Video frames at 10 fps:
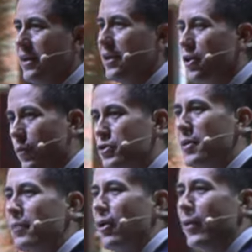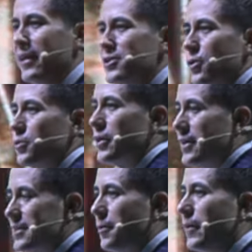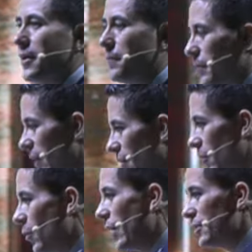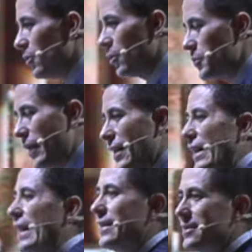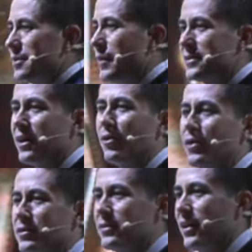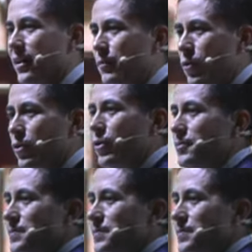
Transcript: Como siempre lo he dicho, ustedes saben cuáles son los bienes raíces más caros del mundo.